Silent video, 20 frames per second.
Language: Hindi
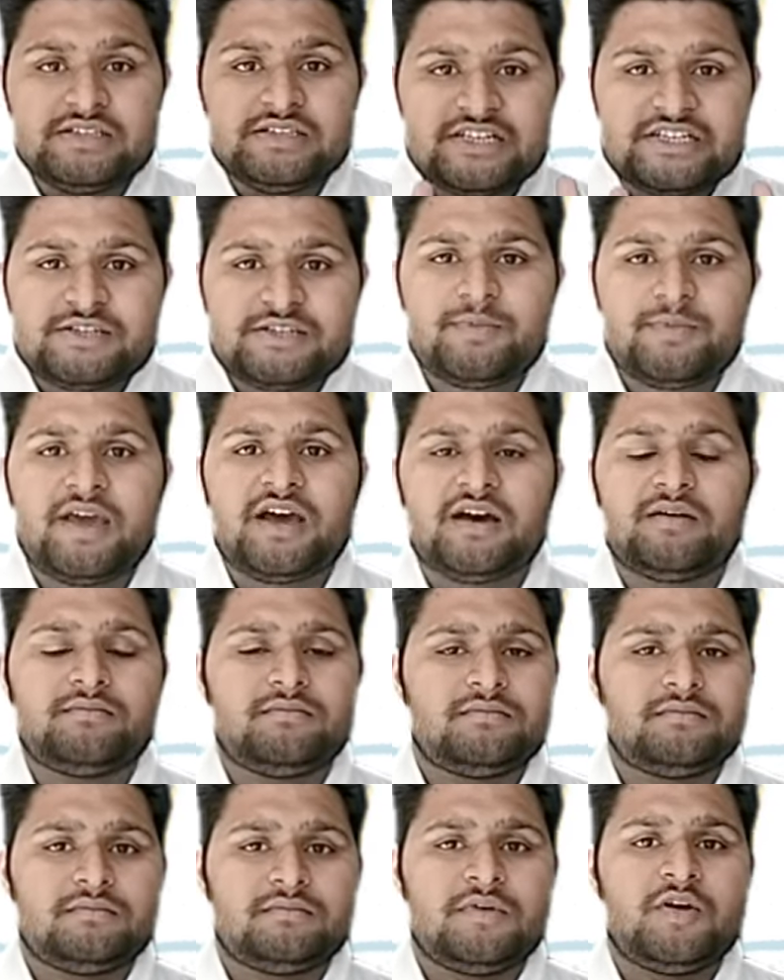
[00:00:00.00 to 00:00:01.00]
जिसमें हम
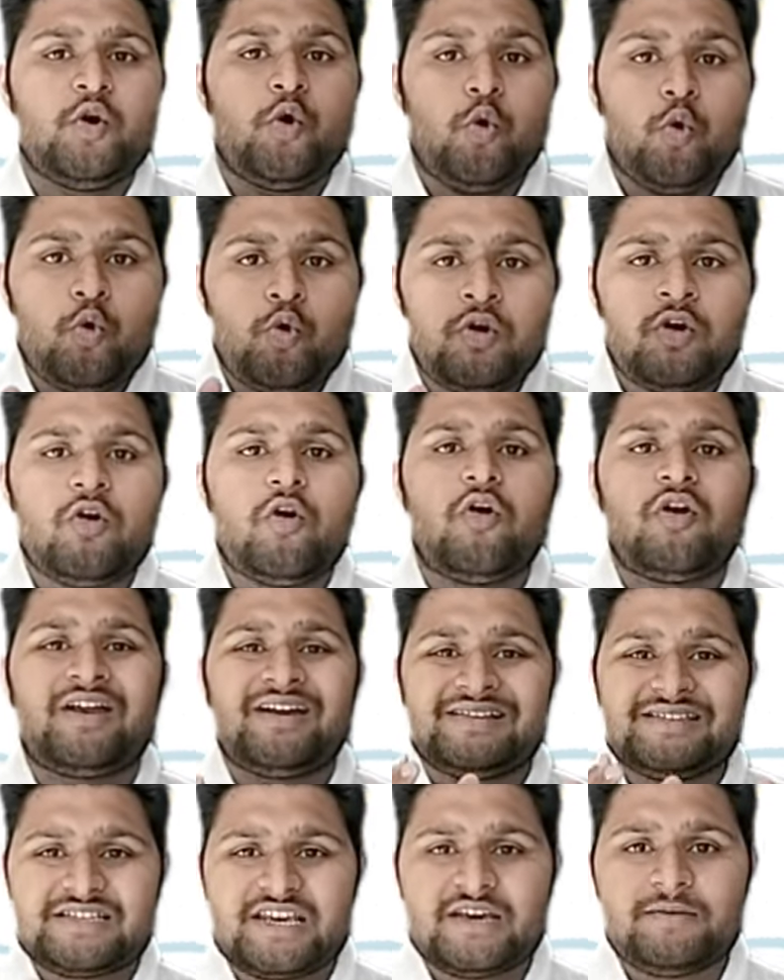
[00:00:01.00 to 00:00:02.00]
उन
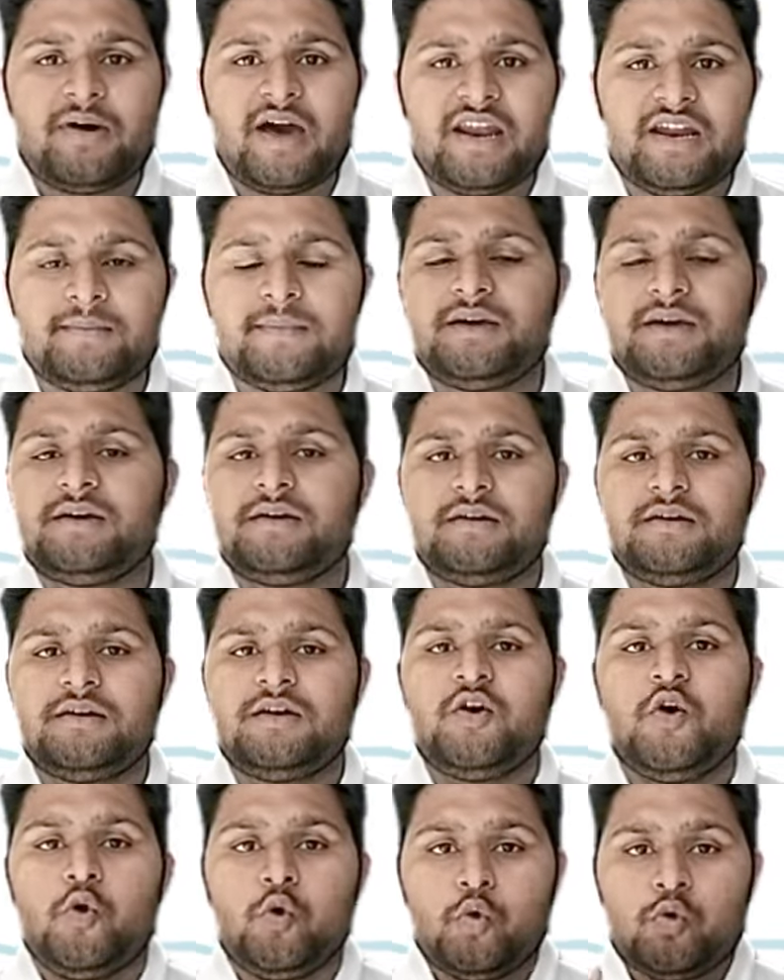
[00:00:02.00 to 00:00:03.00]
ऑर्गन्स के बारे में
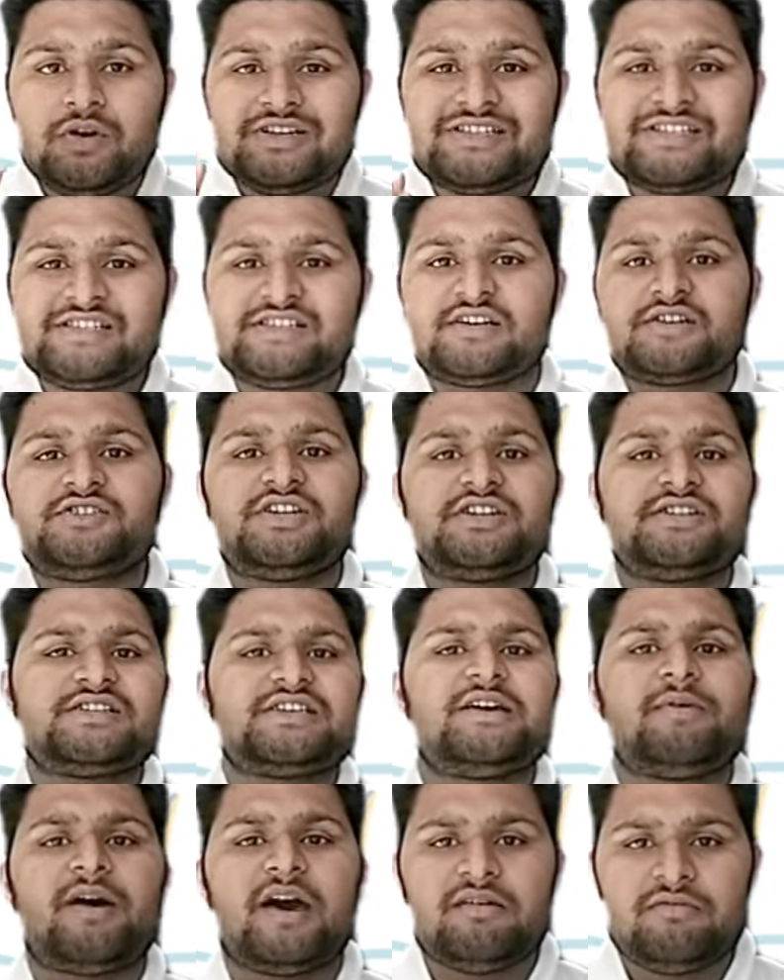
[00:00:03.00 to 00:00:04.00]
उन स्ट्रक्चर्स
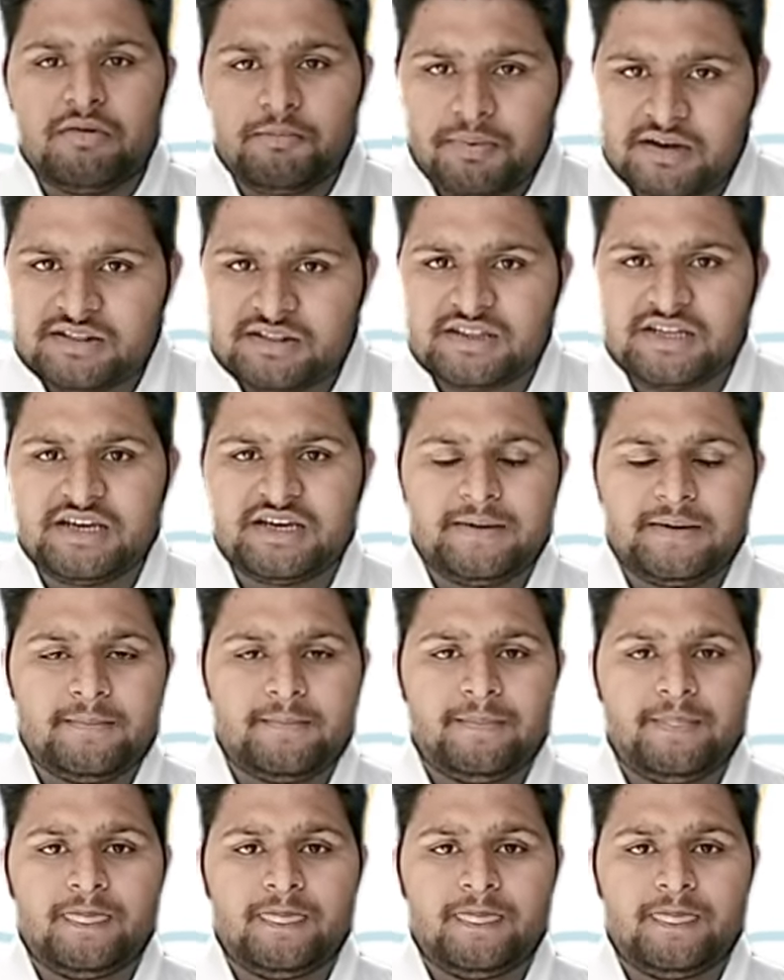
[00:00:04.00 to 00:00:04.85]
के बारे में पढ़ते हैं